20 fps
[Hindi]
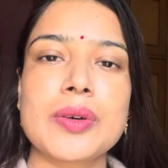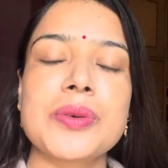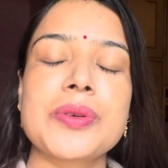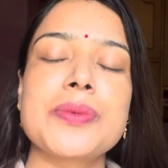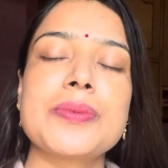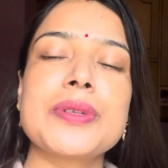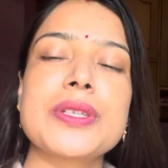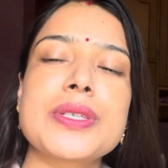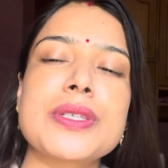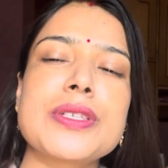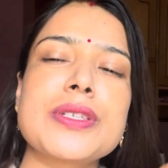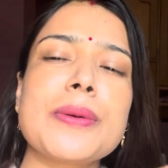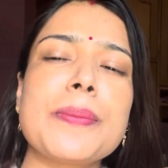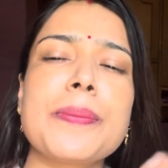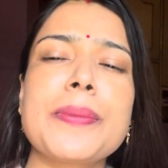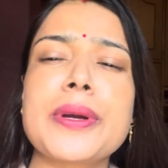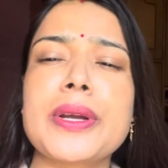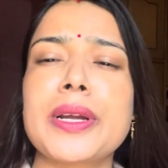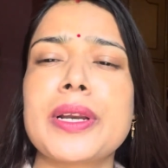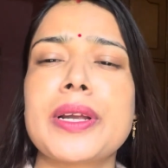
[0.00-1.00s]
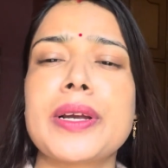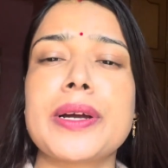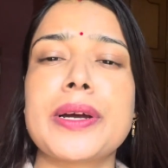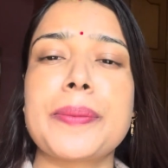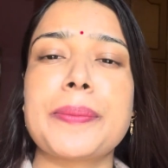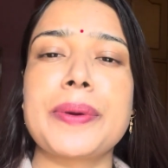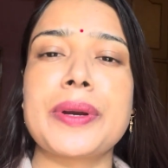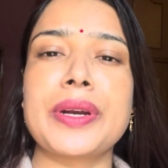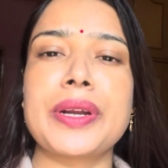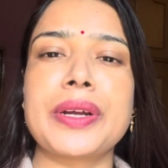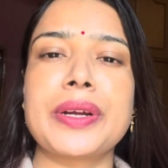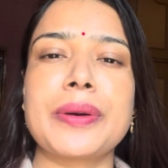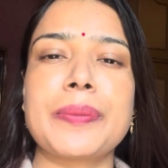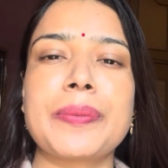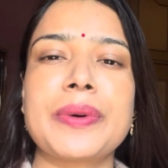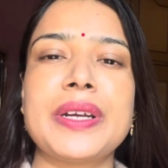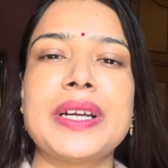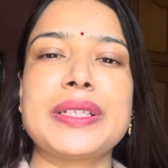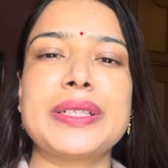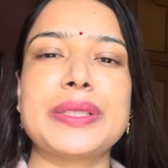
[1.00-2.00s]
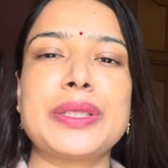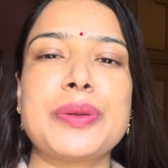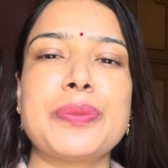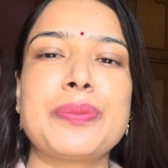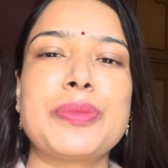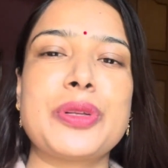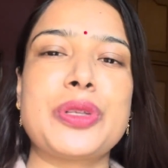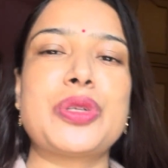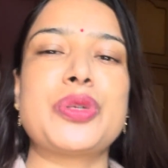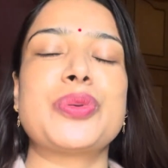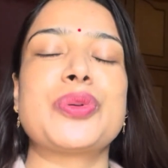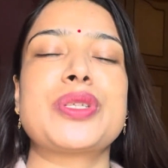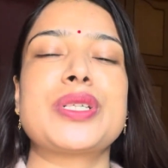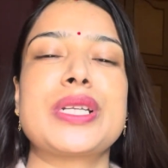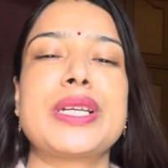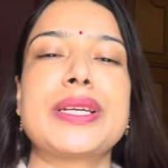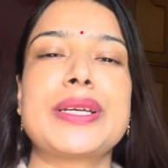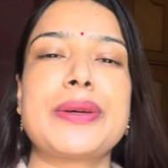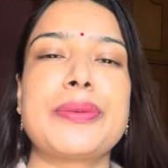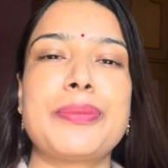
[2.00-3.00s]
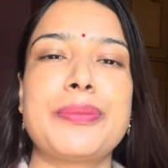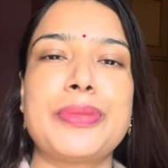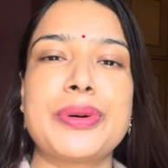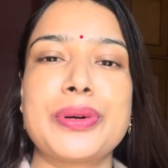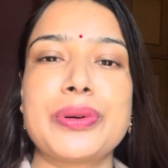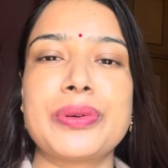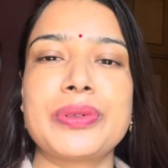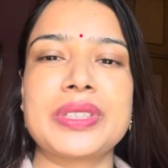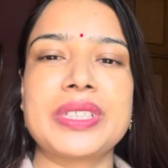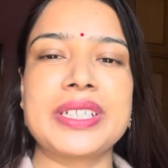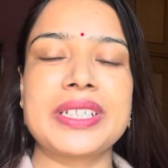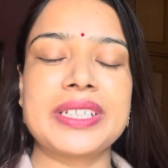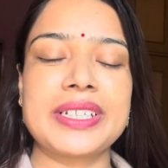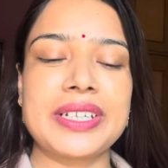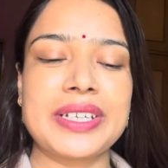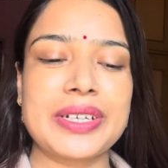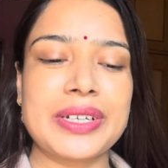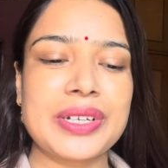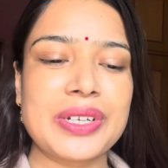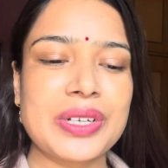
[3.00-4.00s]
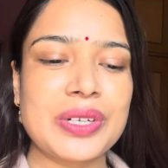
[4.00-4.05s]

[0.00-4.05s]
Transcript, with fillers: उसमें सबके लिए घर पे नए कपड़े आते थे बच्चों से लेके बड़ों तक के